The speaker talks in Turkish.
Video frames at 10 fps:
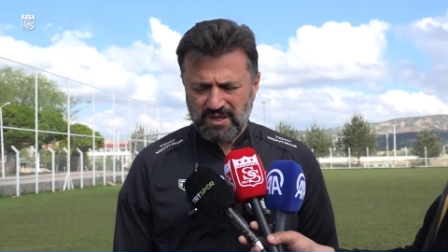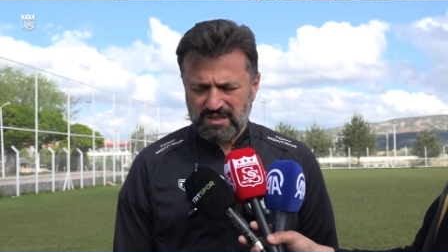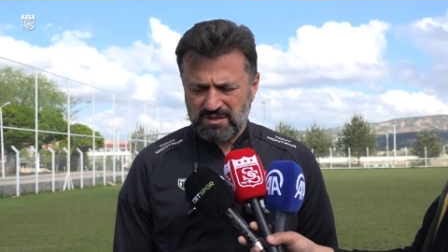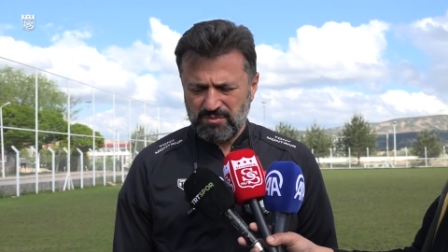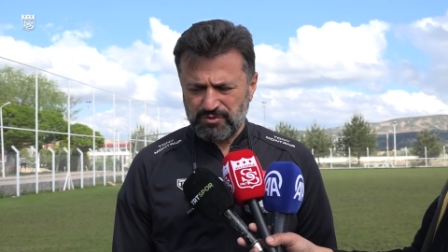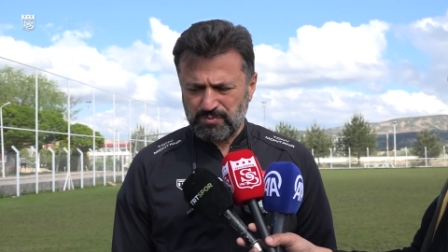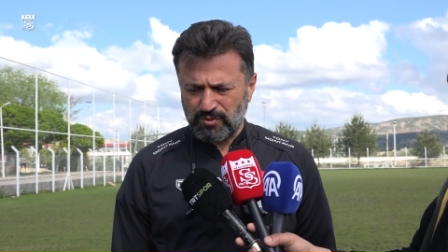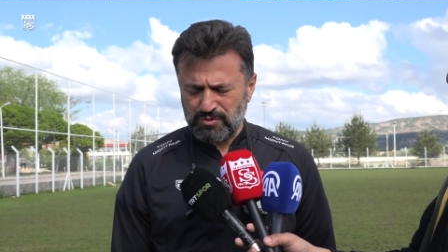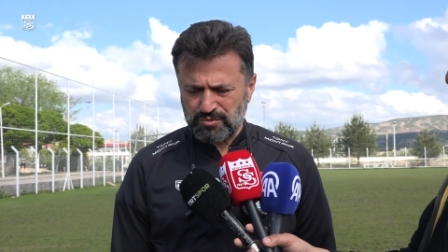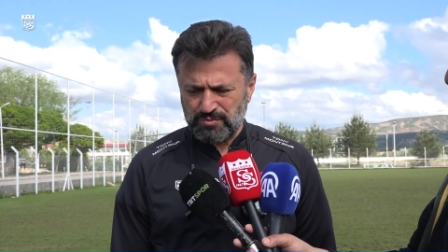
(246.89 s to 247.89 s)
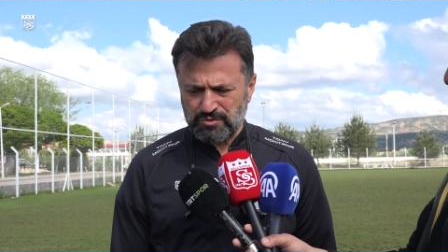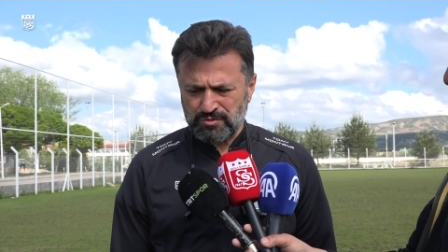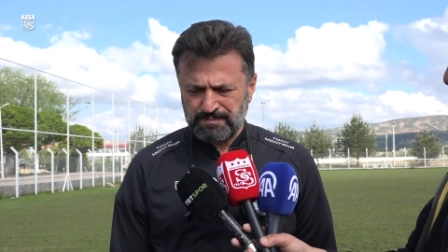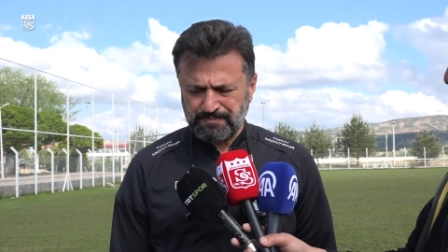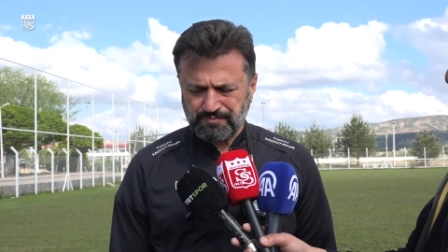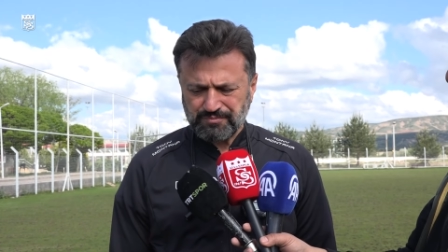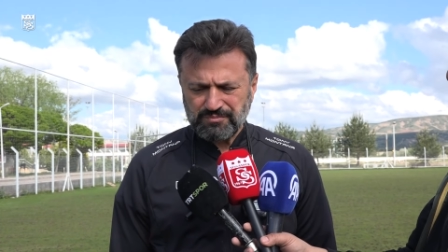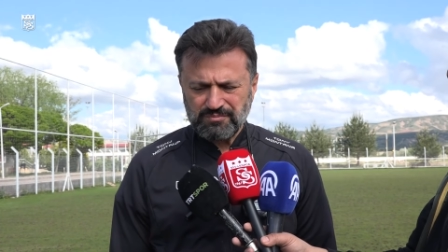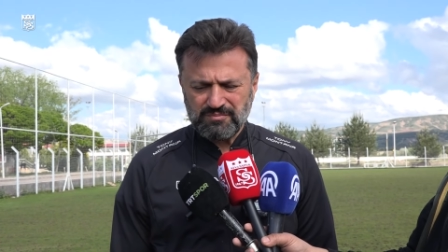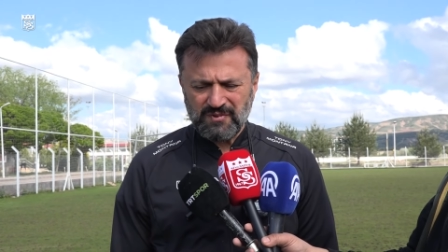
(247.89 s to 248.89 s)
20 futbolcumuzun
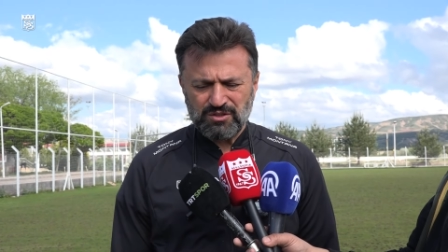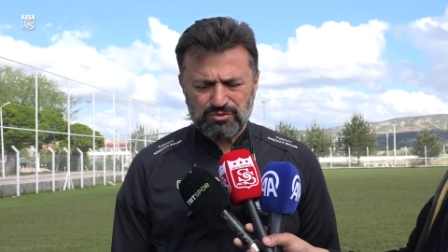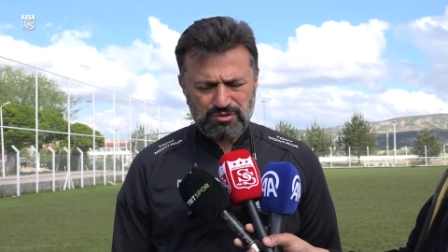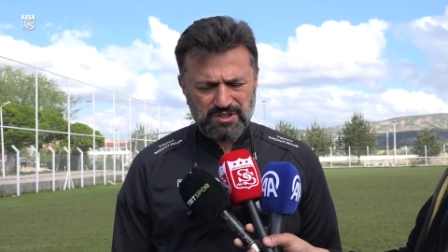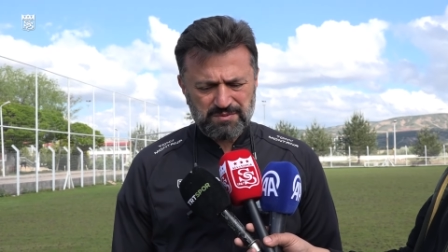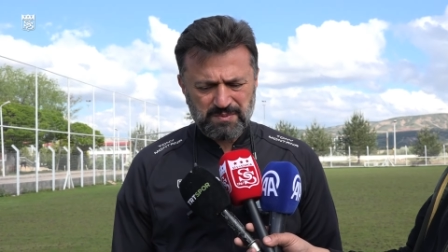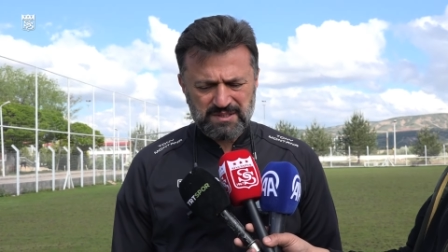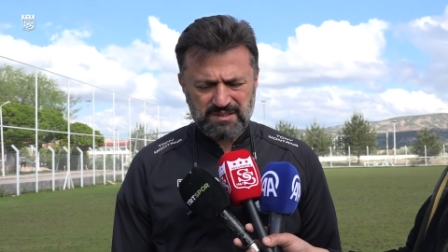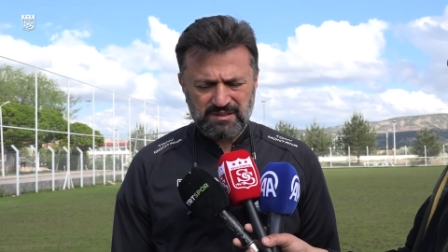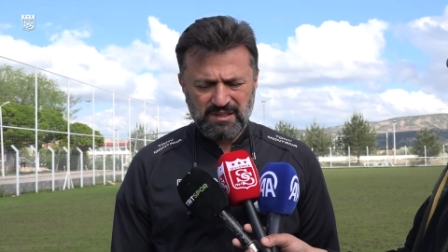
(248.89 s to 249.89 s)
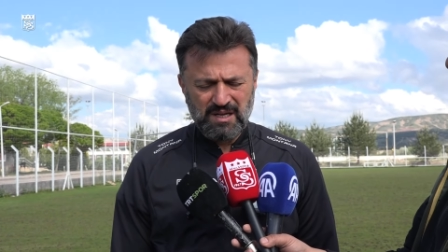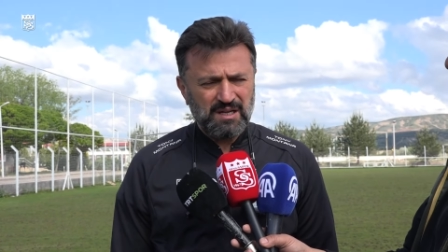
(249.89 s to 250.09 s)
sözleşmesinin